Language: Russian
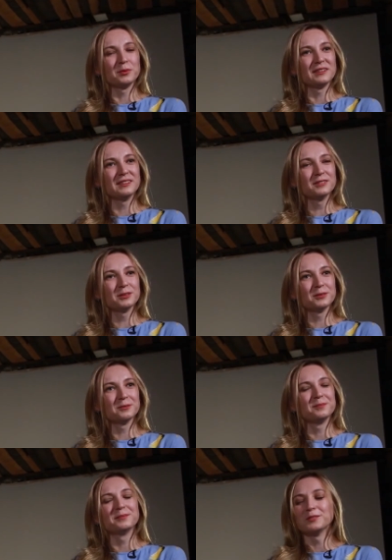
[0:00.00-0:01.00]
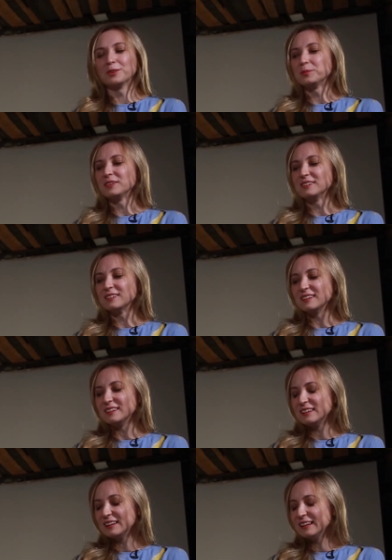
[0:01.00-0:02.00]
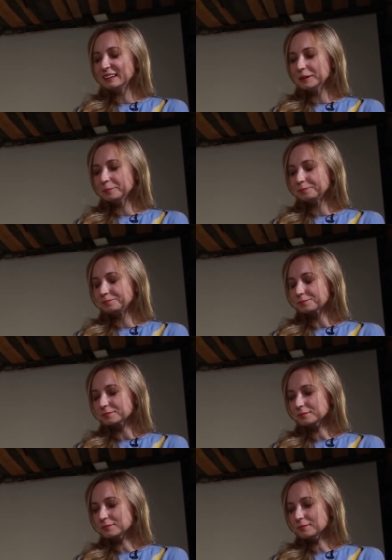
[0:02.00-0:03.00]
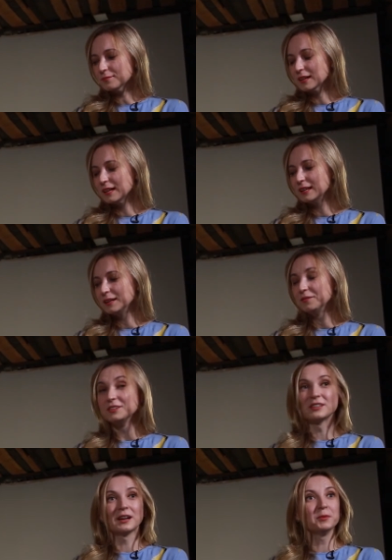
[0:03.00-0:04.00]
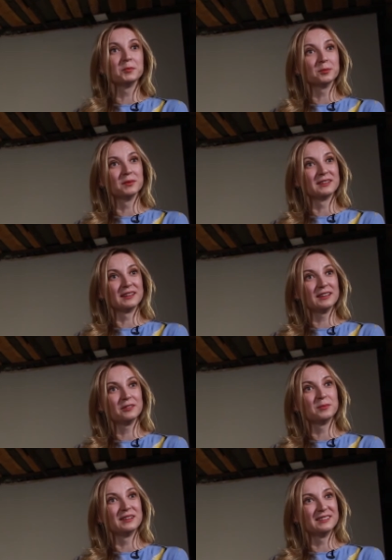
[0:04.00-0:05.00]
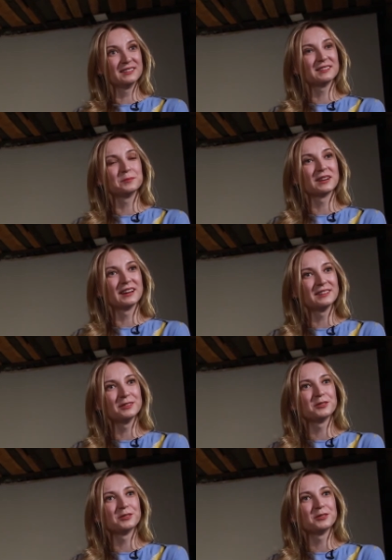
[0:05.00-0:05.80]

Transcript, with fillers: больницу. У нас было детское отделение. И вечерами мы смотрели в больнице «Богатый